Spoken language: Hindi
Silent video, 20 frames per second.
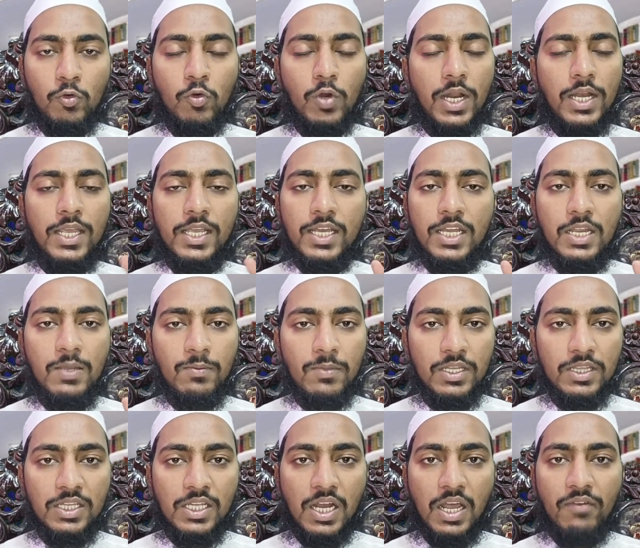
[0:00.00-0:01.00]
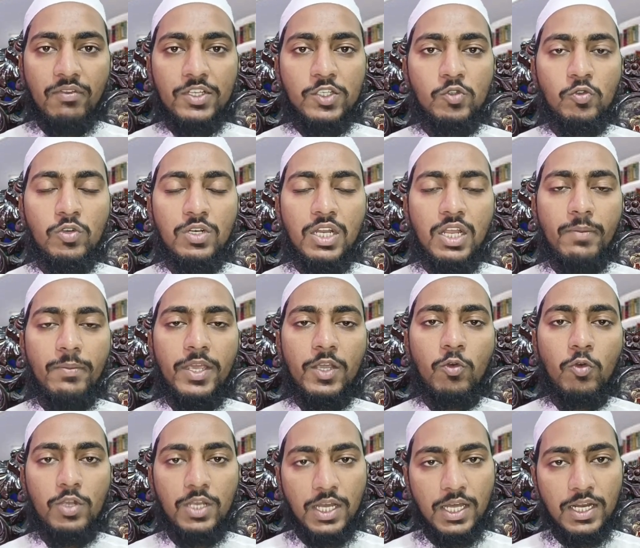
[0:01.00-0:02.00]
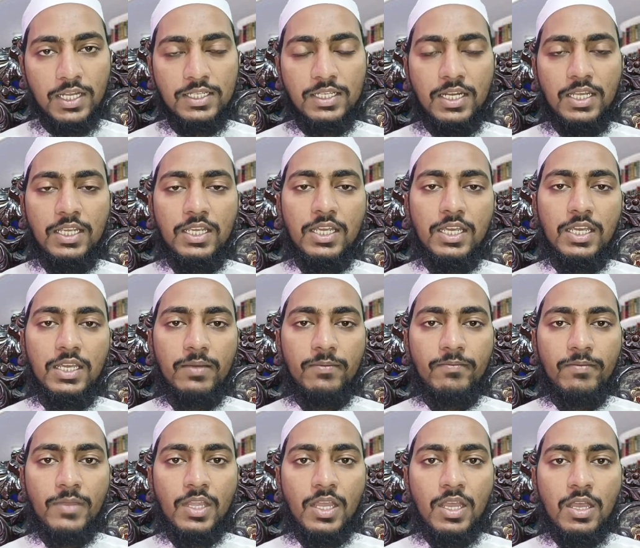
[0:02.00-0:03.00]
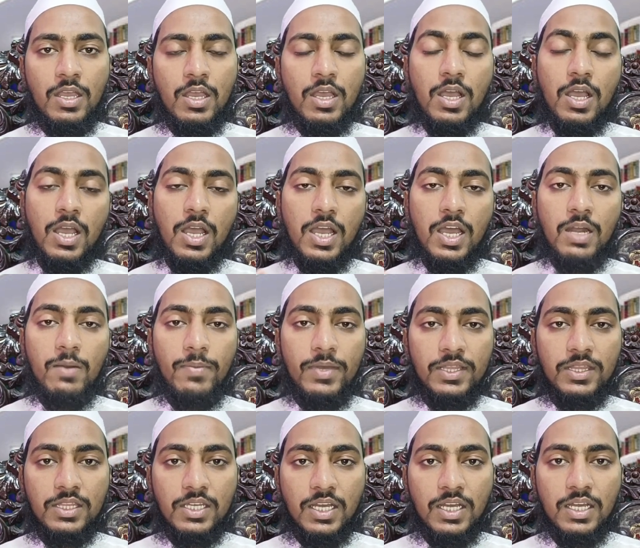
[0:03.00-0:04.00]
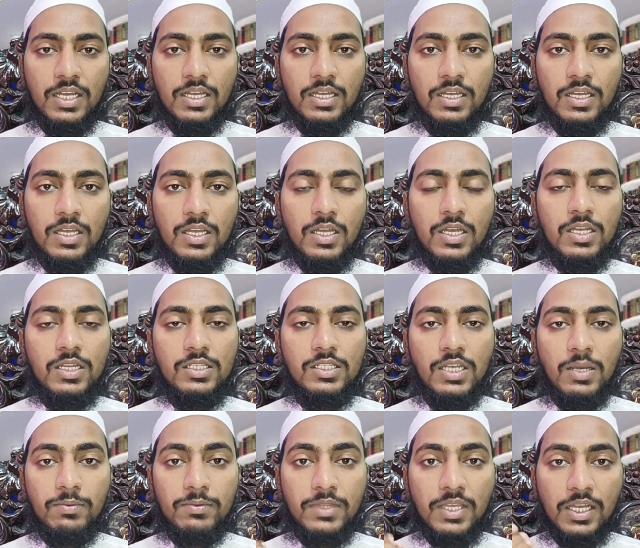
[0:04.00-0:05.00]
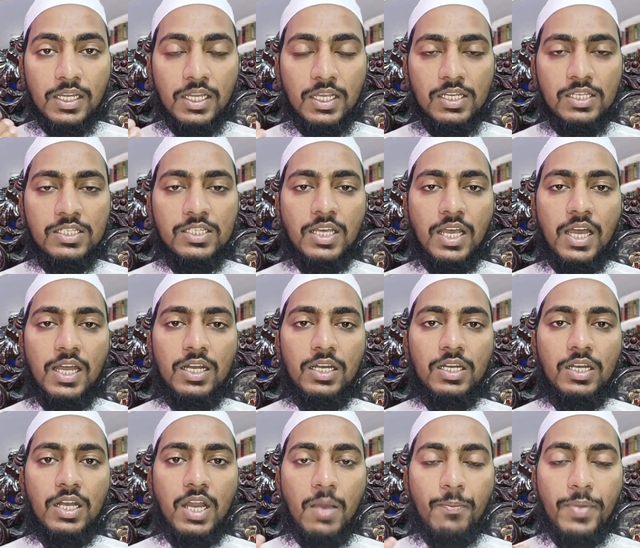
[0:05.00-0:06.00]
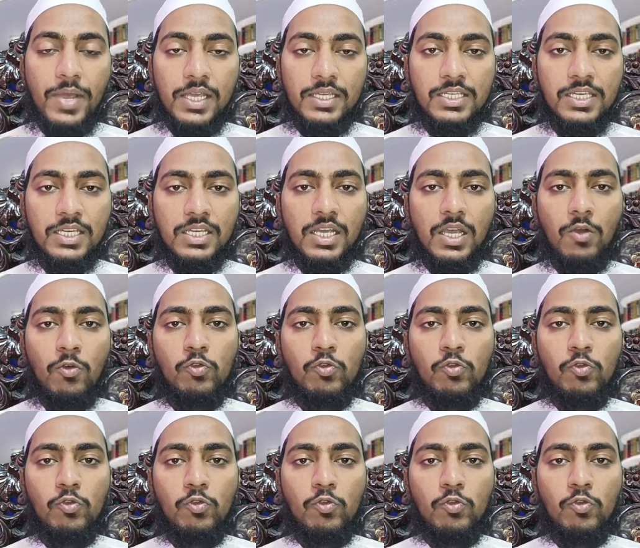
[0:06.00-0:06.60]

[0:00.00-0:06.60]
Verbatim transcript: कुरान करीम की तिलावत सुनने में कोई हरज नहीं है हाँ अलबत्ता जब तक इंसान नापाकी का